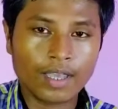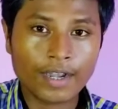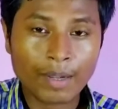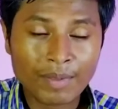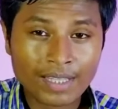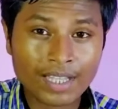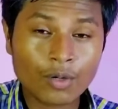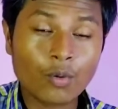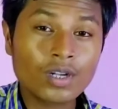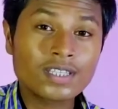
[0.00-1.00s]
রেডমি তাদের
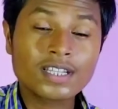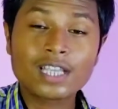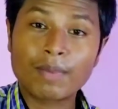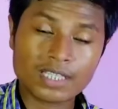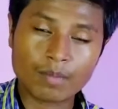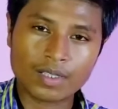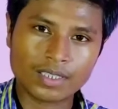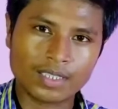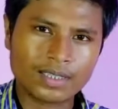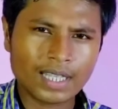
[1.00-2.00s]
নোট সিরিজের
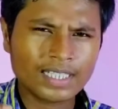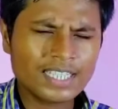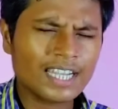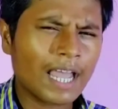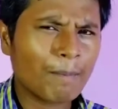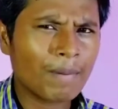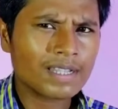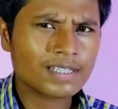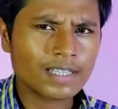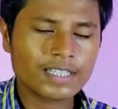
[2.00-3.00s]
পাশাপাশি তাদের যে নাম্বার
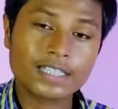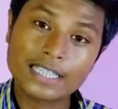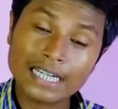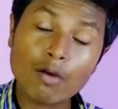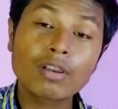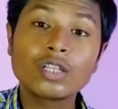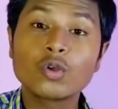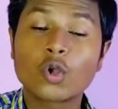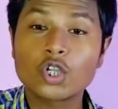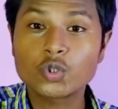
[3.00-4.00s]
সিরিজ সেটাও কিন্তু
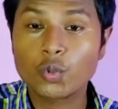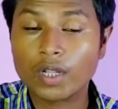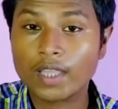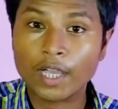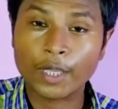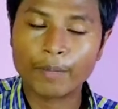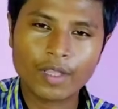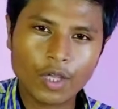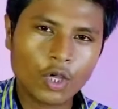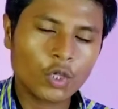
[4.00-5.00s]
লঞ্চ করে থাকে
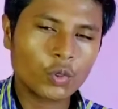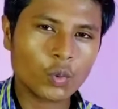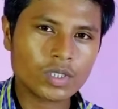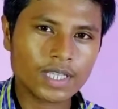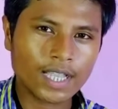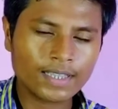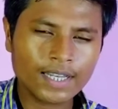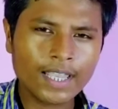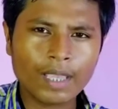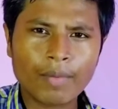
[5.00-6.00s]
তো
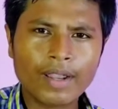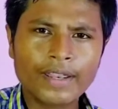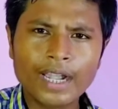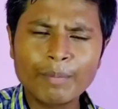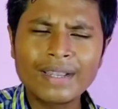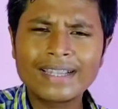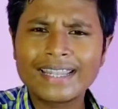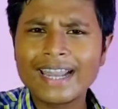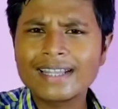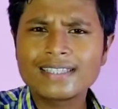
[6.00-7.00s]
সেক্ষেত্রে এবার রেডমি
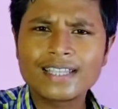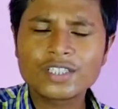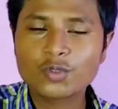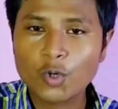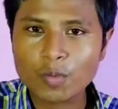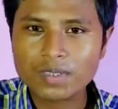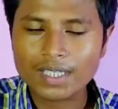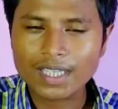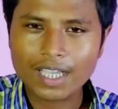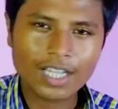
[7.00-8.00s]
টেন সিরিজ খুব
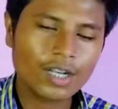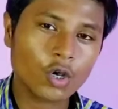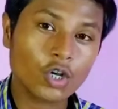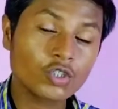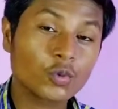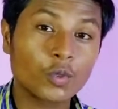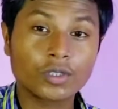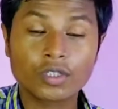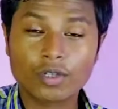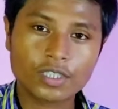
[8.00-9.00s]
শিগগিরই লঞ্চ
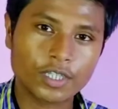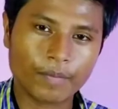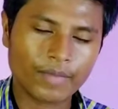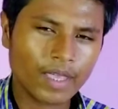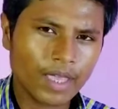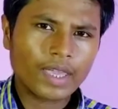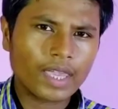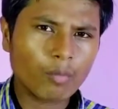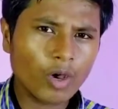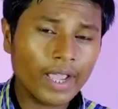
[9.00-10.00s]
করতে চলেছে
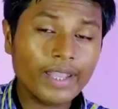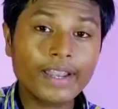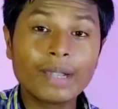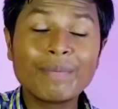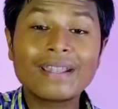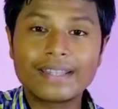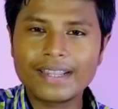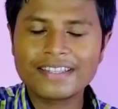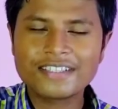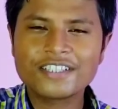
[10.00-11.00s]
এবং এই রেডমি
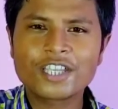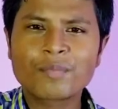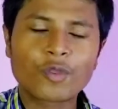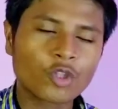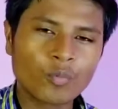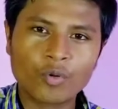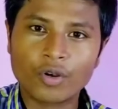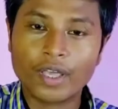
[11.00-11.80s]
টেন সিরিজের প্রথম ফোন